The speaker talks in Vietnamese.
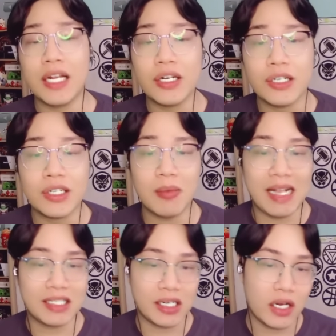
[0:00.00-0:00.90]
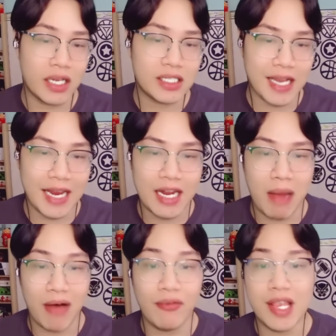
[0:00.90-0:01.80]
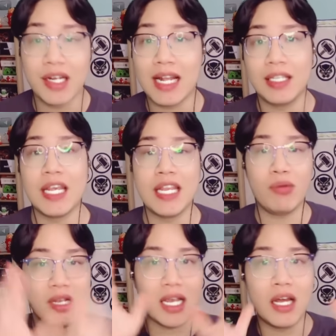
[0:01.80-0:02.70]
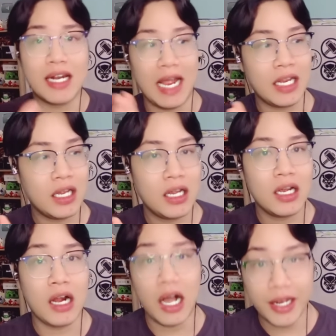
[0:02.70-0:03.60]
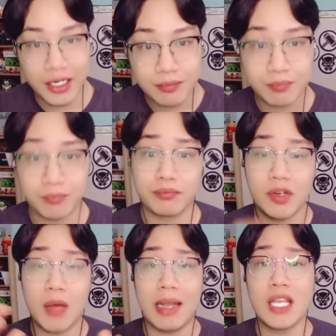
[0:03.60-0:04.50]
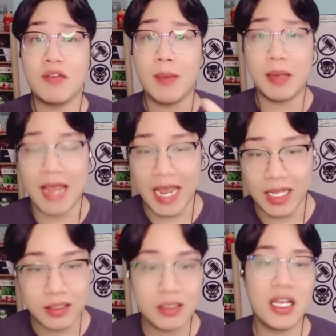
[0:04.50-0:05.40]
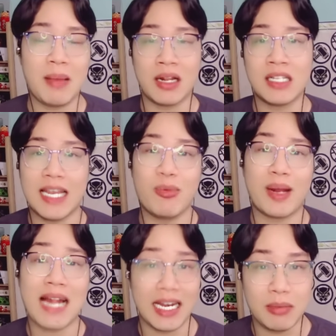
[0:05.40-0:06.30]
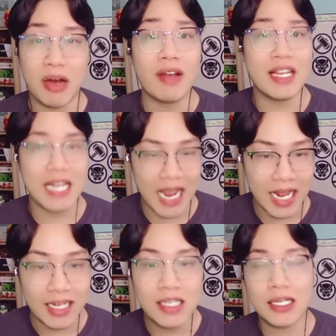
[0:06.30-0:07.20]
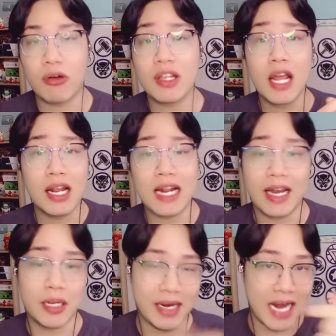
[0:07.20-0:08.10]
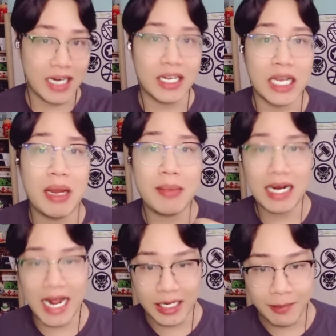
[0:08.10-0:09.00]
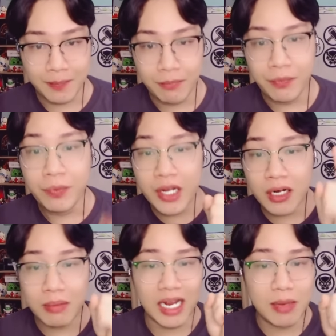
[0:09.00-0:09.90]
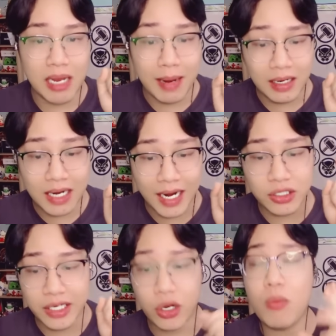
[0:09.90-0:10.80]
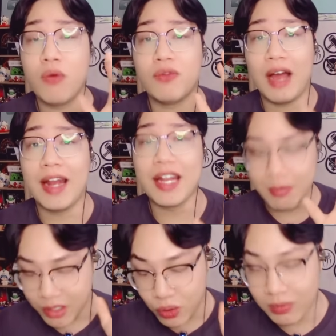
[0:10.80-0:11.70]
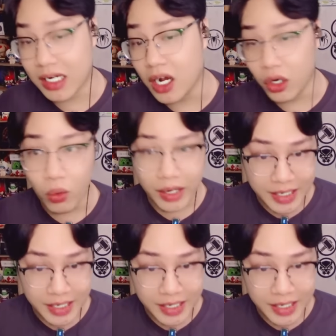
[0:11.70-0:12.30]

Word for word: thường các bạn sẽ có thể xây để bảo vệ những thành trì giống như cái hình này Đấy, các bạn chơi với bạn bè các bạn có thể xây một cái thành để bảo vệ nhà sau đó trên cái thành các bạn đặt những cái máy bắn này nhưng mà cái máy bắn này nó sẽ có một vài điểm mà chúng ta cần lưu ý